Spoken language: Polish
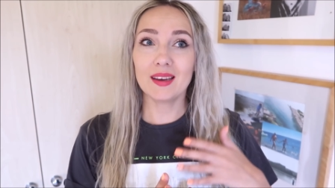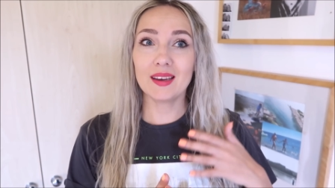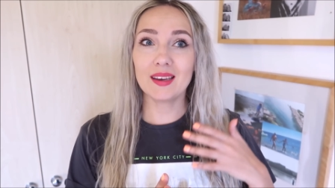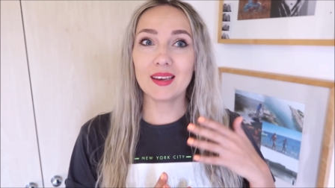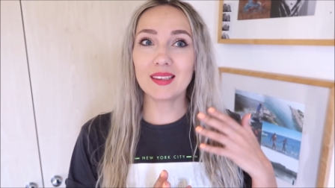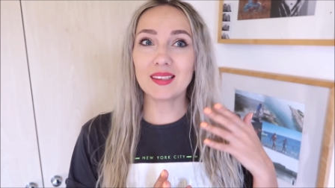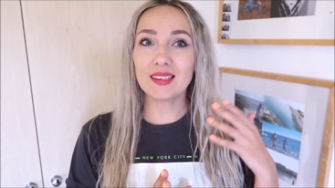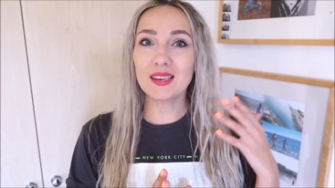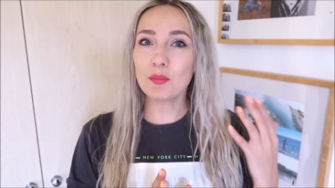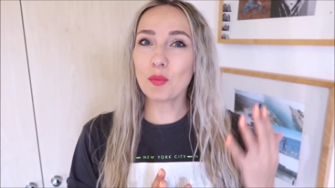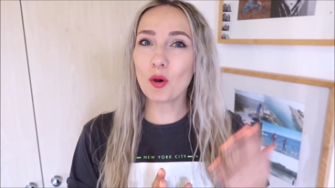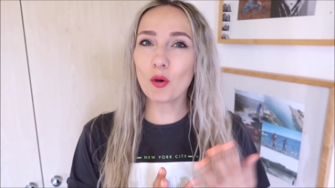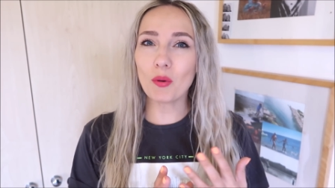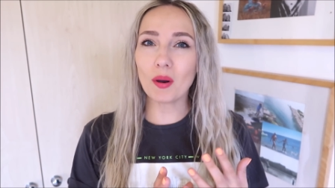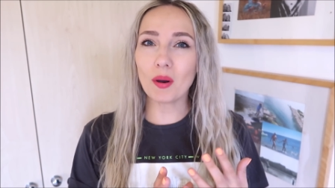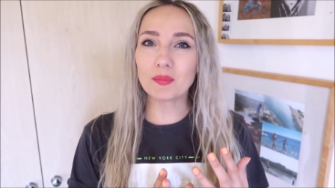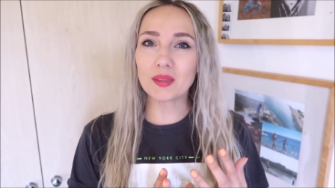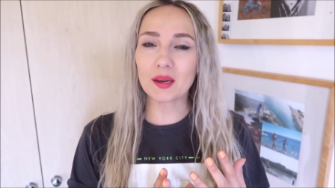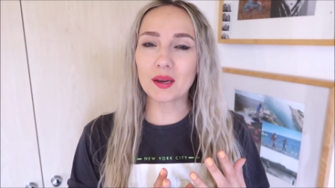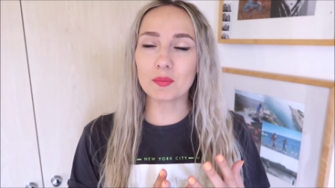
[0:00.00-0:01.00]
E, nie
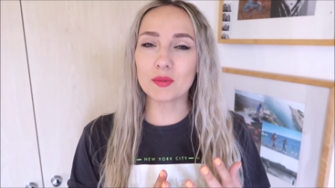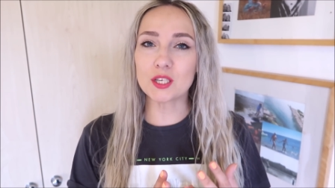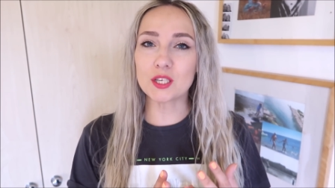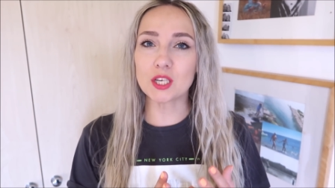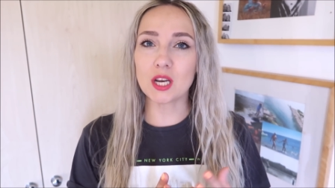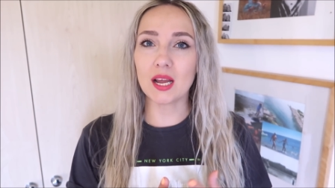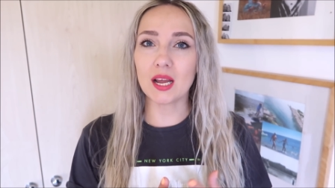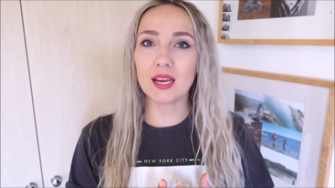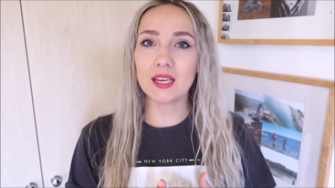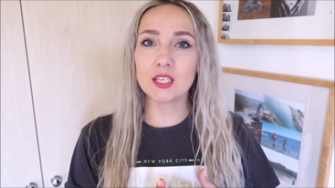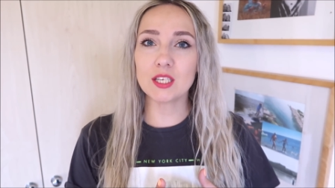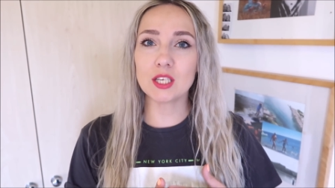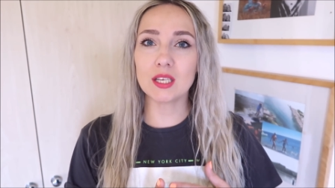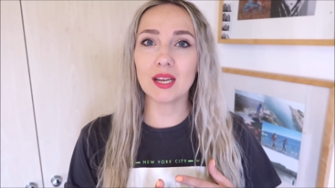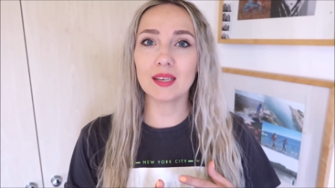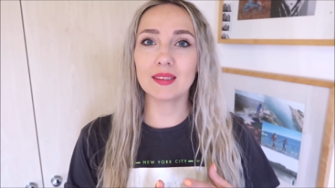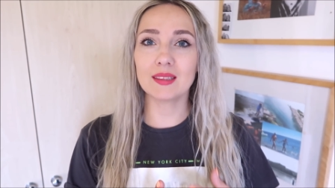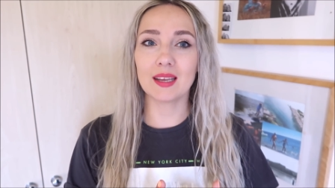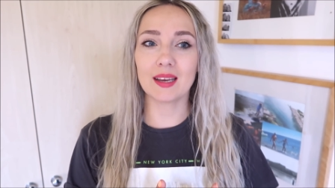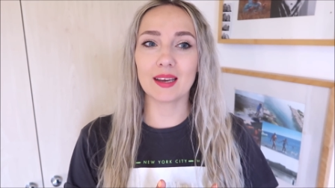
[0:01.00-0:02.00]
mogłam tak myśleć,
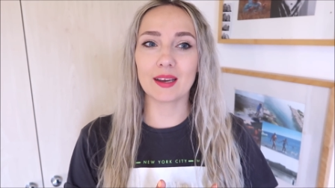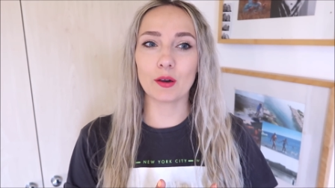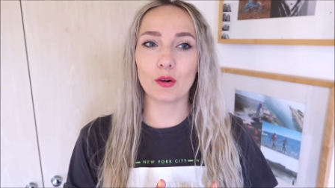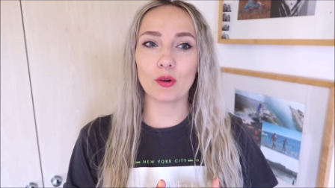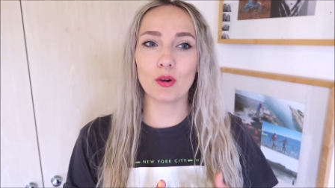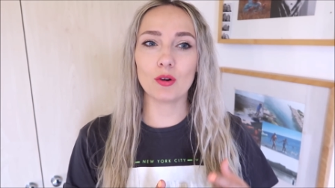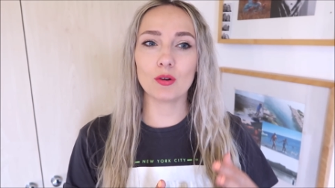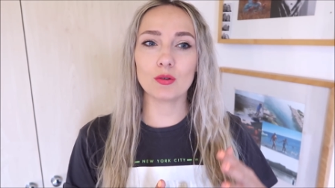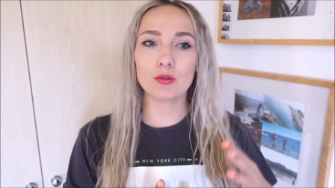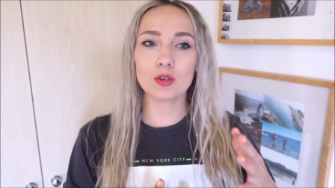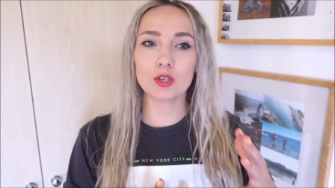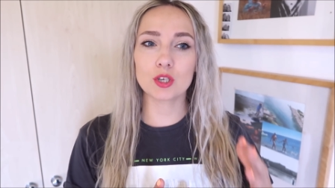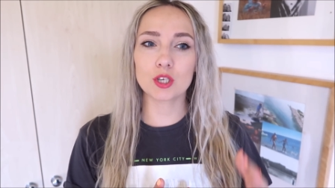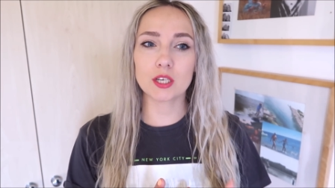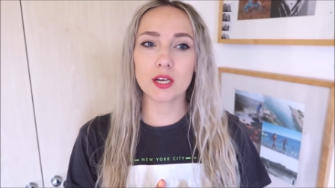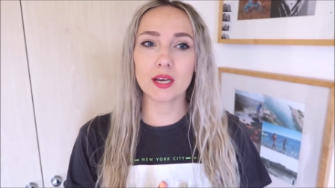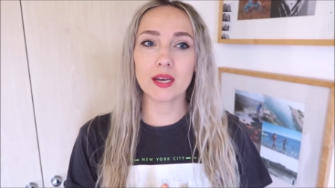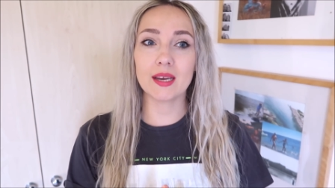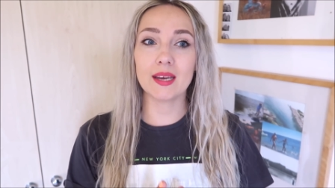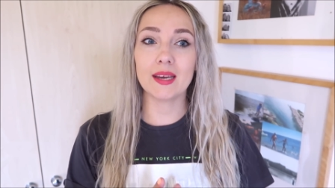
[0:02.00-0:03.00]
dlatego
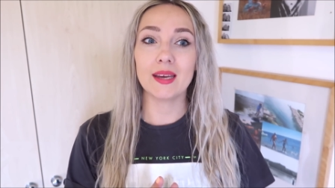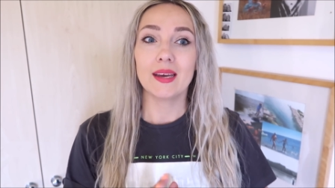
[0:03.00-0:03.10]
że